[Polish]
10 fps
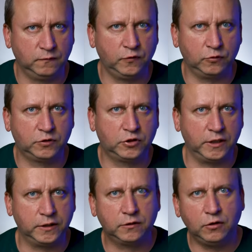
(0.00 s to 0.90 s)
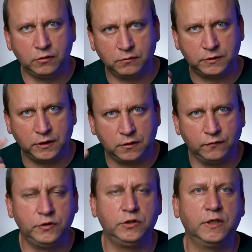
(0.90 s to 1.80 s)
wyostrzenie. To
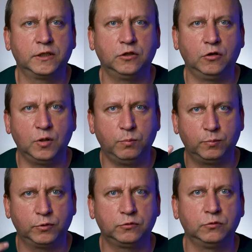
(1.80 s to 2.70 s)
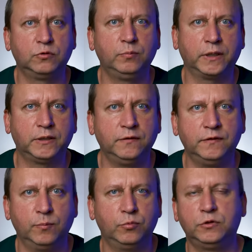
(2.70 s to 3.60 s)
tylko widzi nasze oko, po prostu
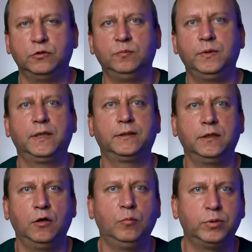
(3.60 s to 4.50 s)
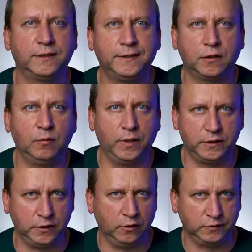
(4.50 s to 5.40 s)
subiektywnie później odbiera ten obraz jako
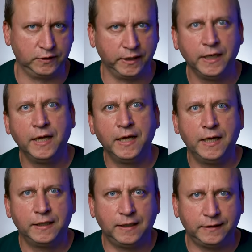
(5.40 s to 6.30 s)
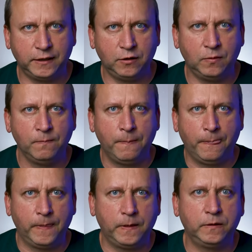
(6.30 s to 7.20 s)
bardziej ostry. Dlatego
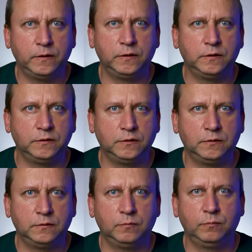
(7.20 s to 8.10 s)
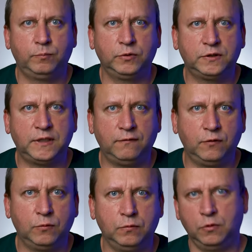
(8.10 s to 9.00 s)
y,
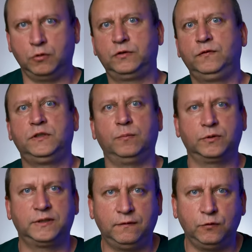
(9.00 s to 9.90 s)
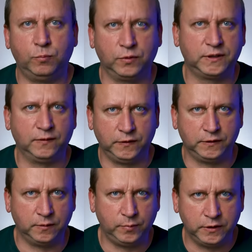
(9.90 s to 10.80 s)
podstawą, oczywiście podstawą podstaw
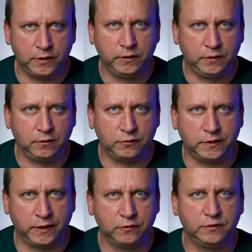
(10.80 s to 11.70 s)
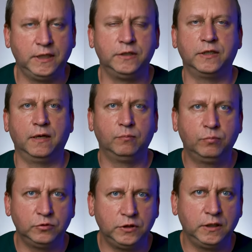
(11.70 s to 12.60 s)
jest zrobienie ostrego zdjęcia.
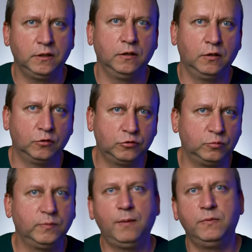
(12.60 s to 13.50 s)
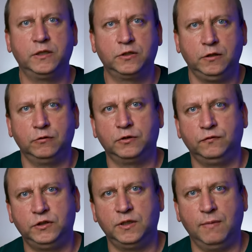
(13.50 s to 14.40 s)
Później odszumiamy, jeżeli
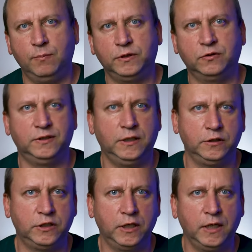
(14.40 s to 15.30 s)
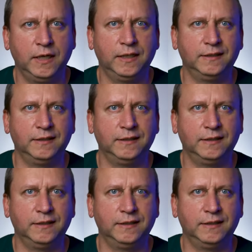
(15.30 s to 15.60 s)
oczywiście mamy to zdjęcie